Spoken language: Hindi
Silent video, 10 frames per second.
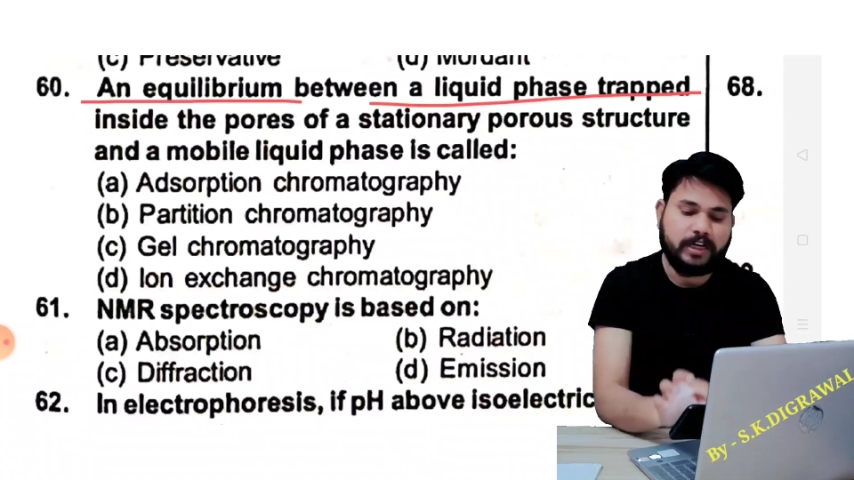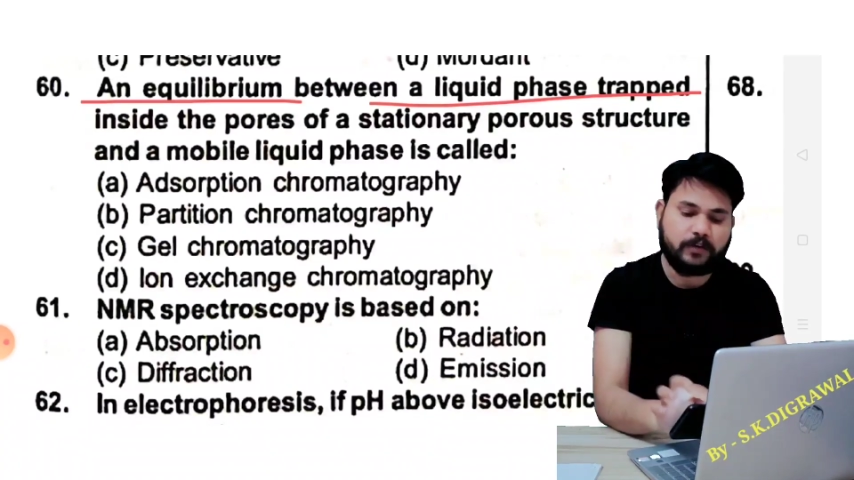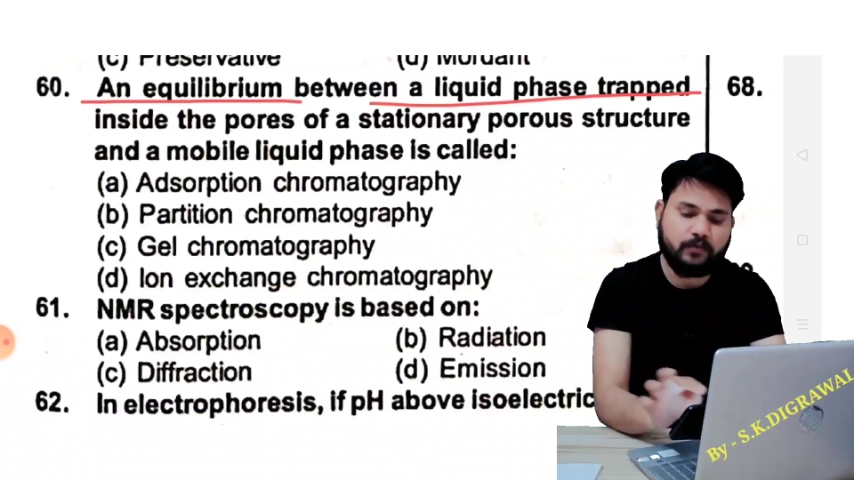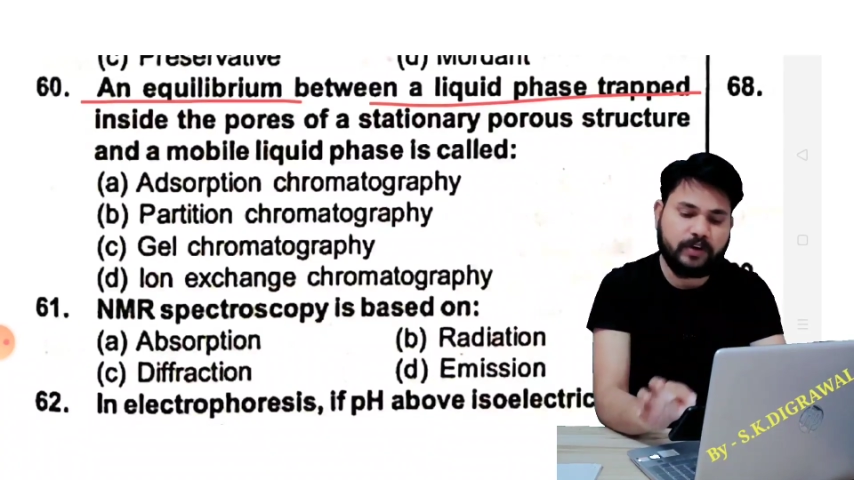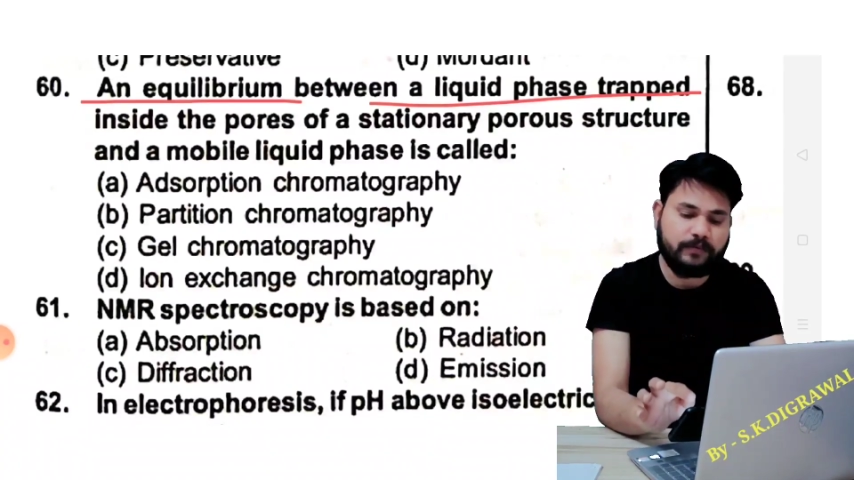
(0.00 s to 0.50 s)

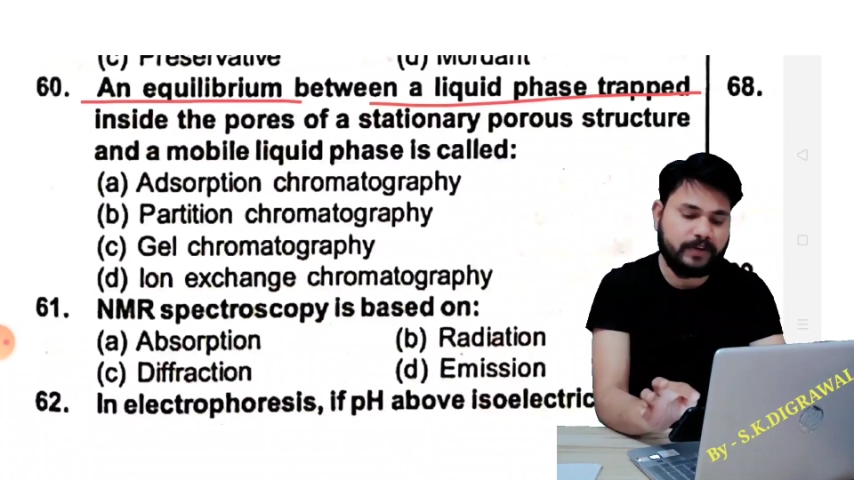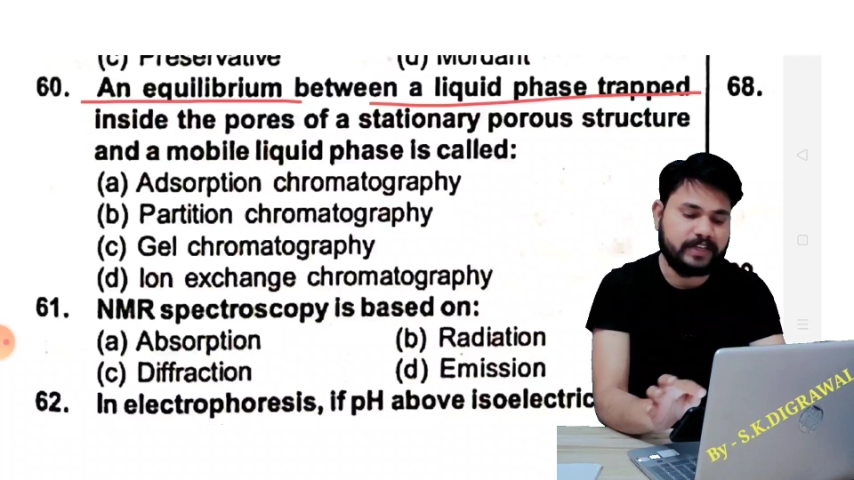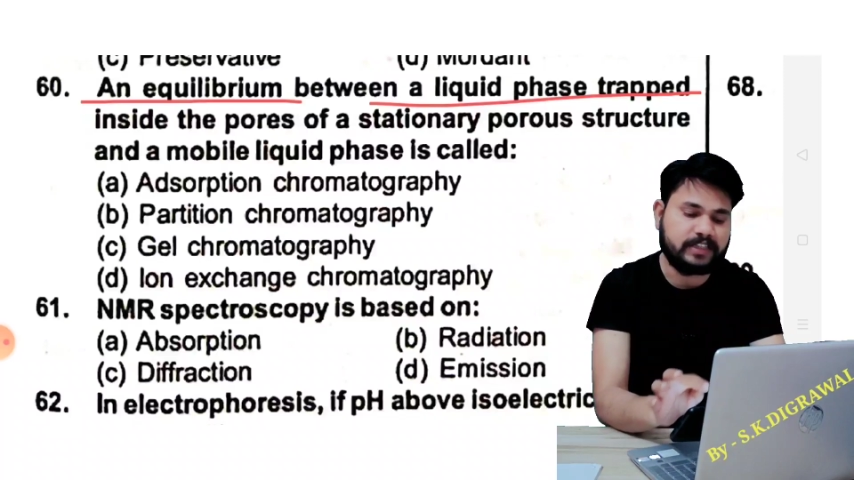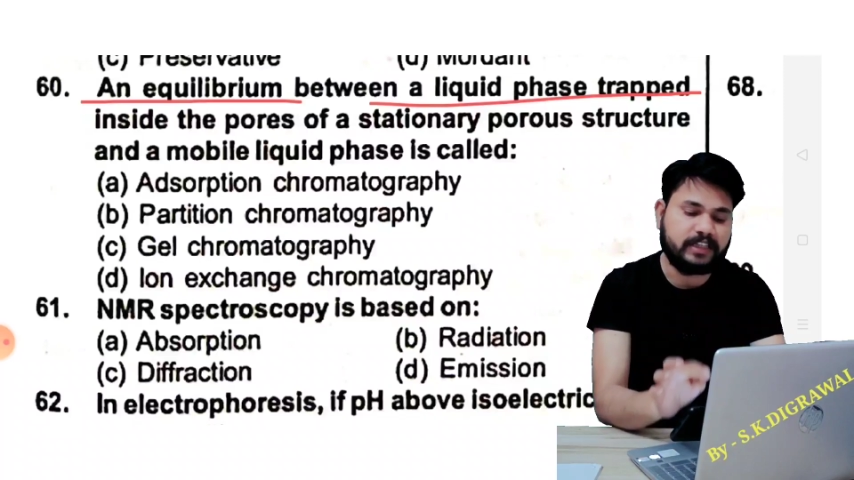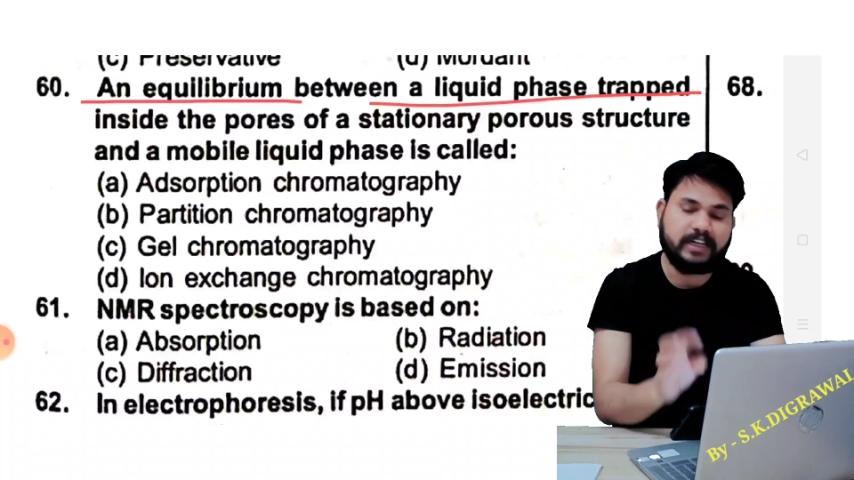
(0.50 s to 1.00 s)
लिक्विड
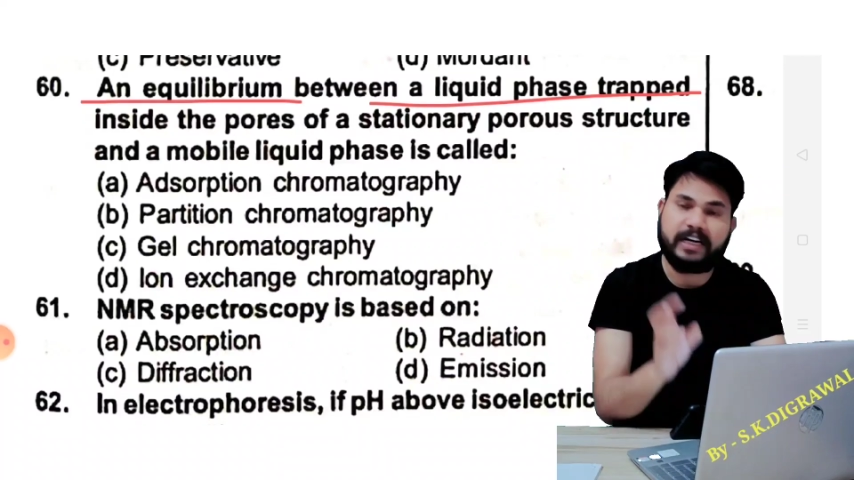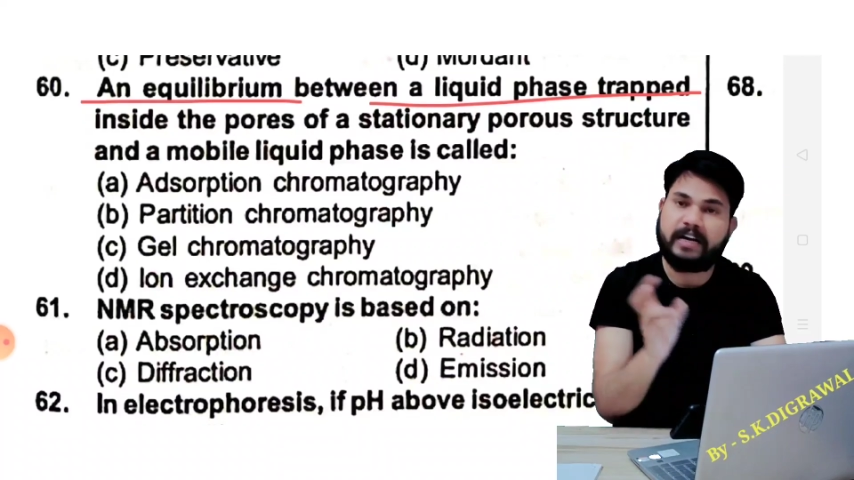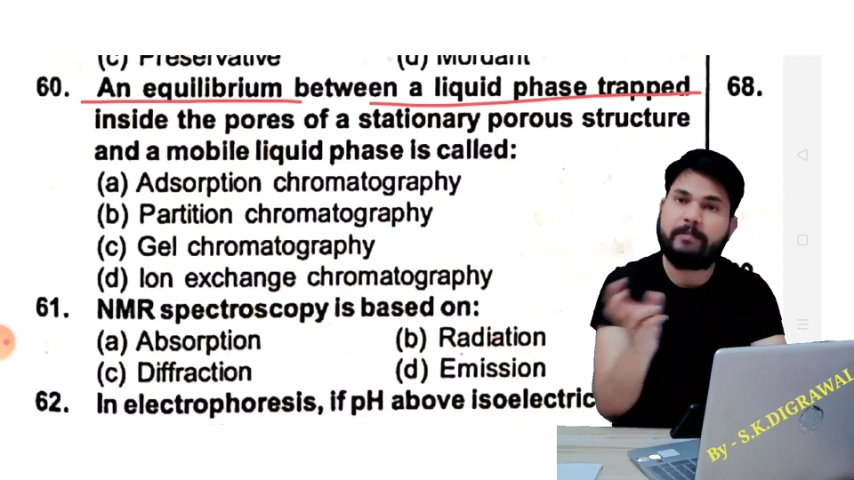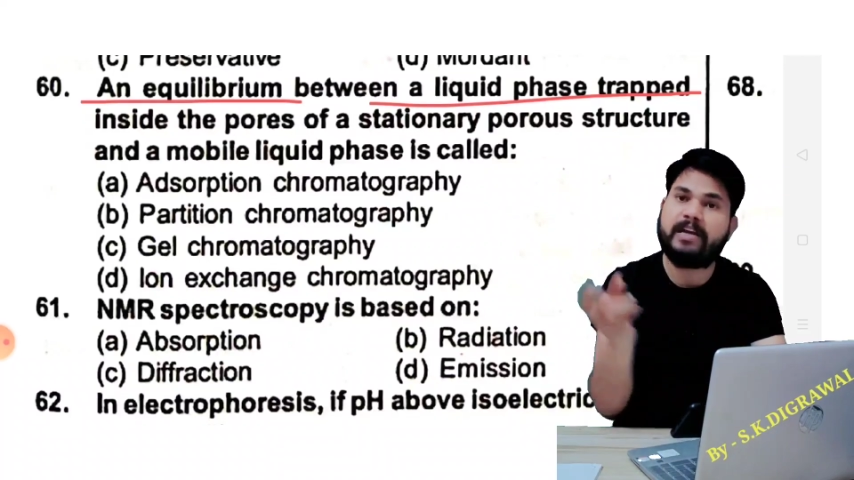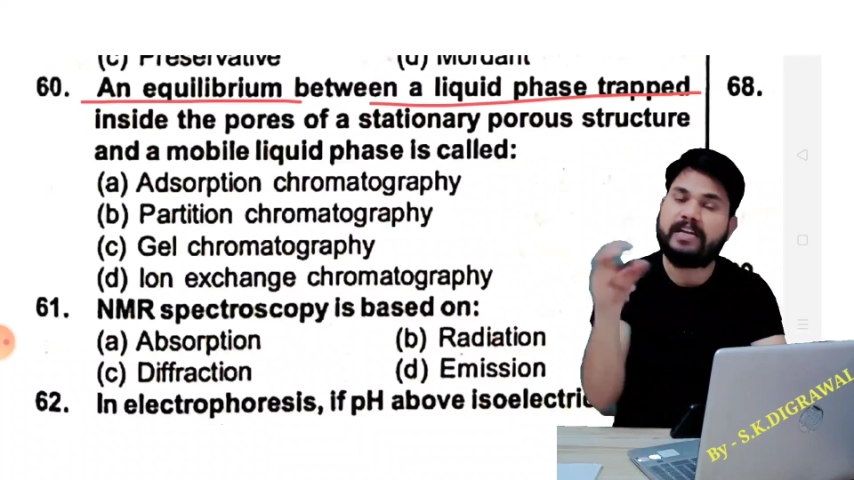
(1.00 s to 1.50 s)
फेज
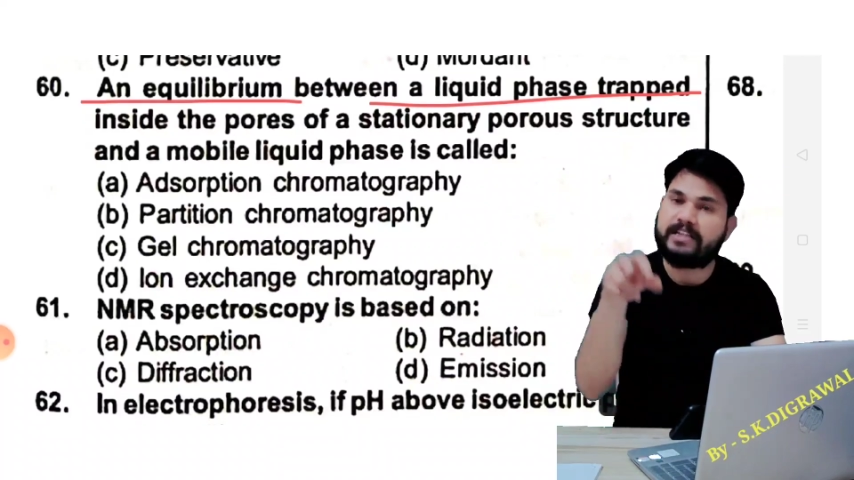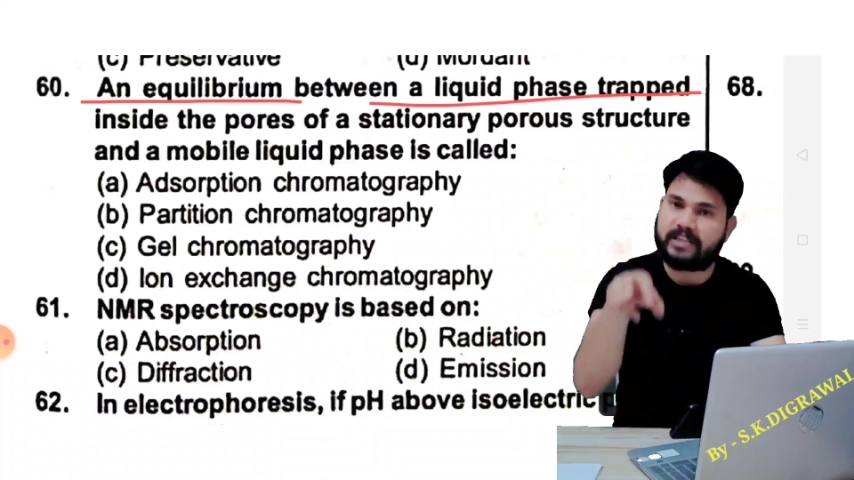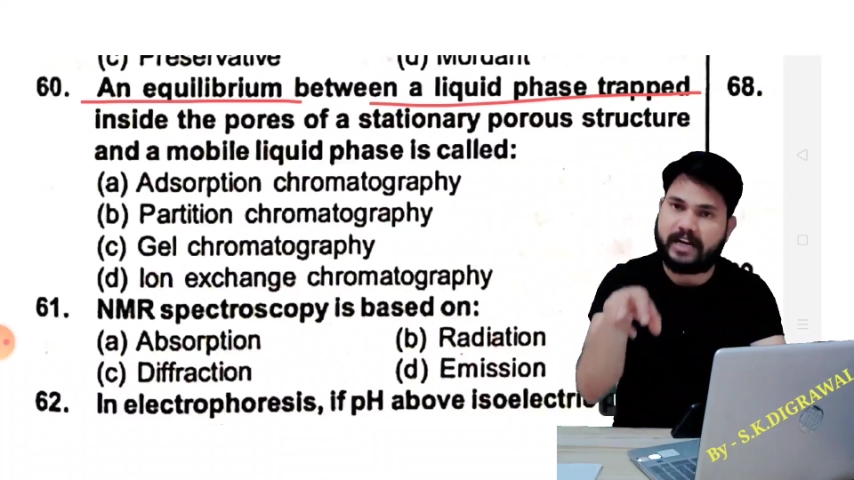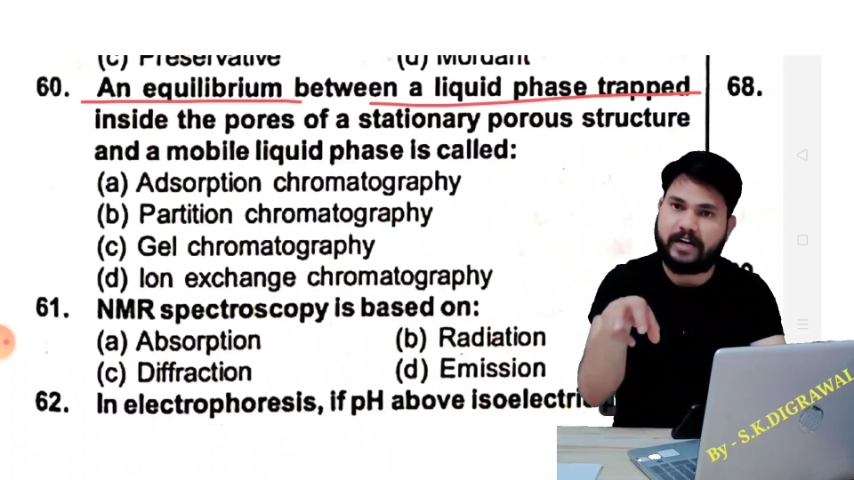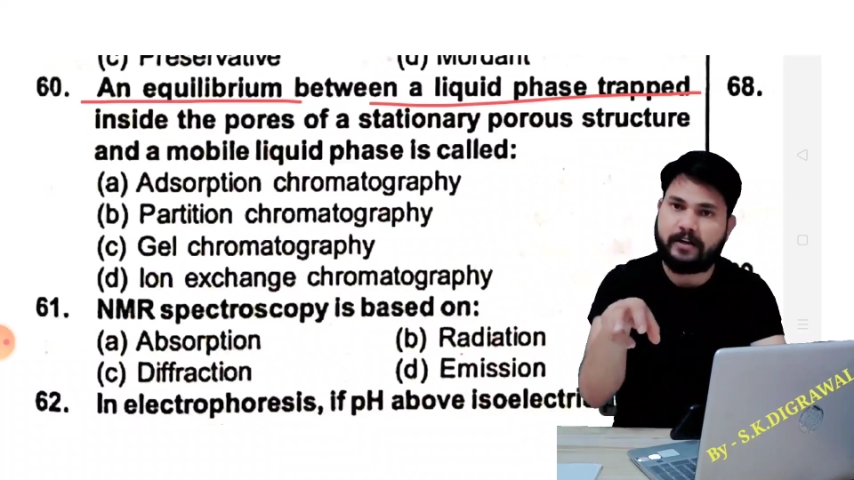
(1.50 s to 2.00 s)
ट्रेप्ड
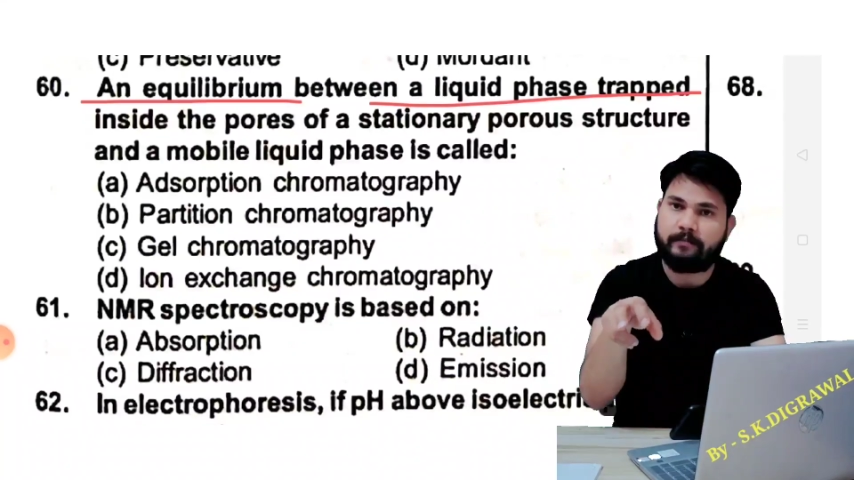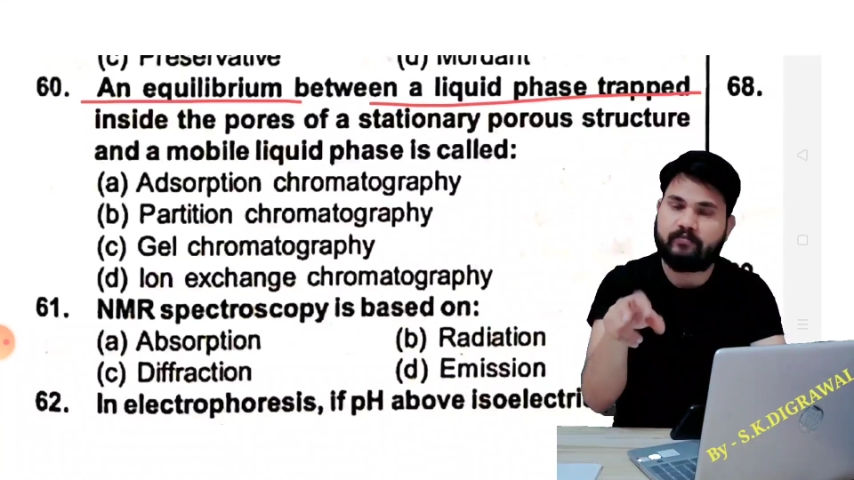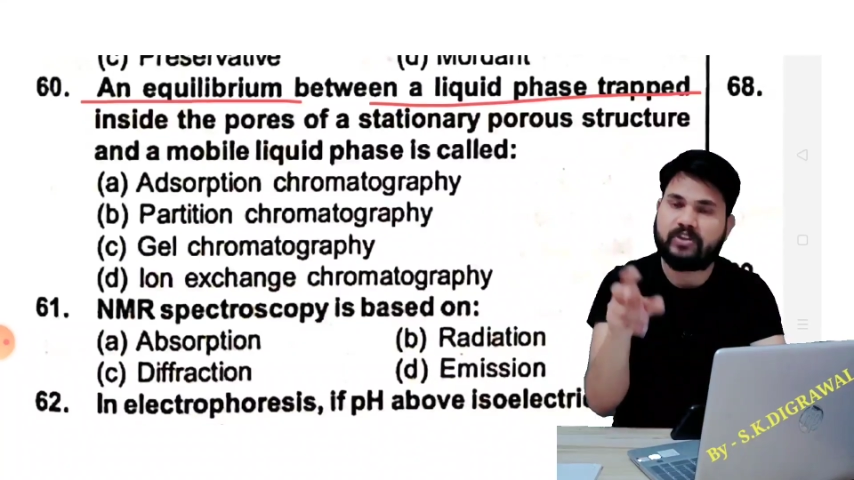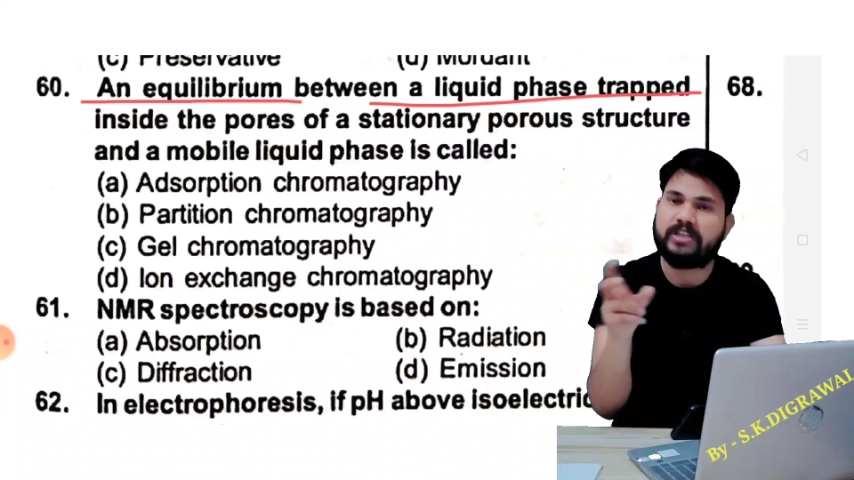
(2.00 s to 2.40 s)
इनसाइड